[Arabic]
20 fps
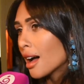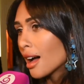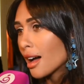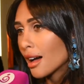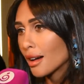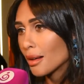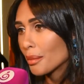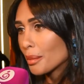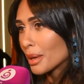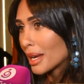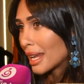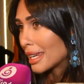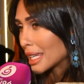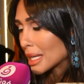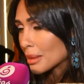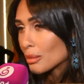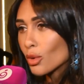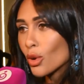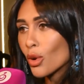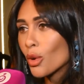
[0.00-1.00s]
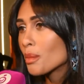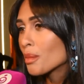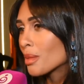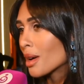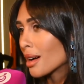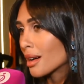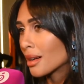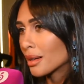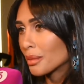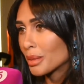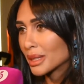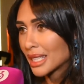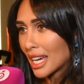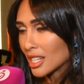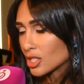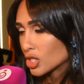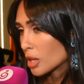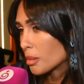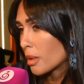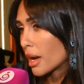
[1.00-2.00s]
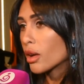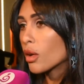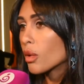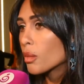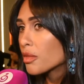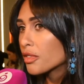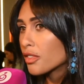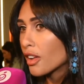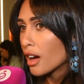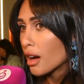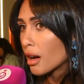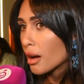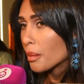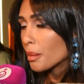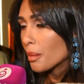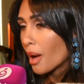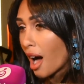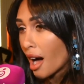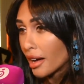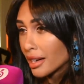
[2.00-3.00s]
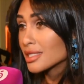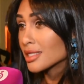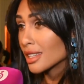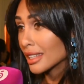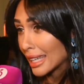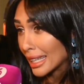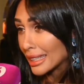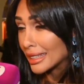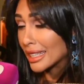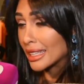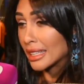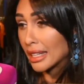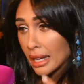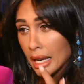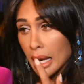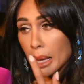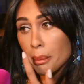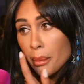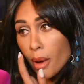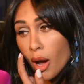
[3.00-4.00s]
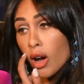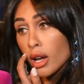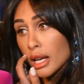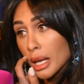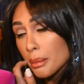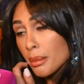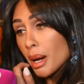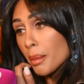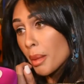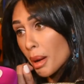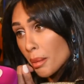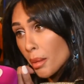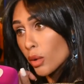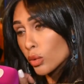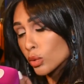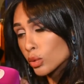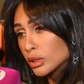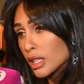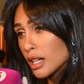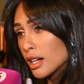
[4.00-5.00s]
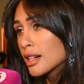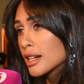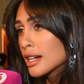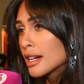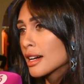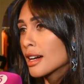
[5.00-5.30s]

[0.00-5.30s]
آه، بنيمهم بتعشى معاهم فحريصة جدا إن أنا لما لما أبقى موجودة